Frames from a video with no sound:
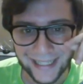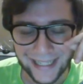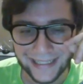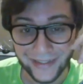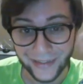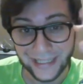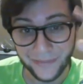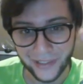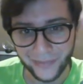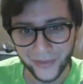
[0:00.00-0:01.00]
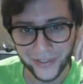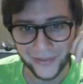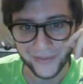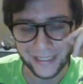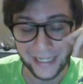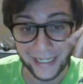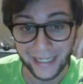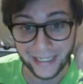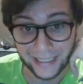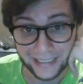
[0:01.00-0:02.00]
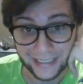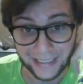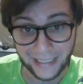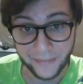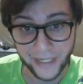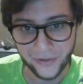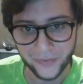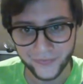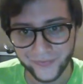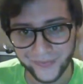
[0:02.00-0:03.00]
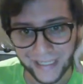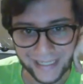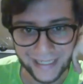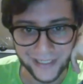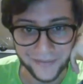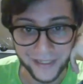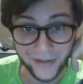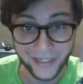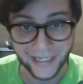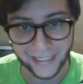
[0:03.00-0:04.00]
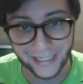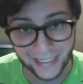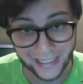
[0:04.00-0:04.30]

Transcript: de los cambios de posición, ¿verdad? De, este amigo del que hice el video ayer,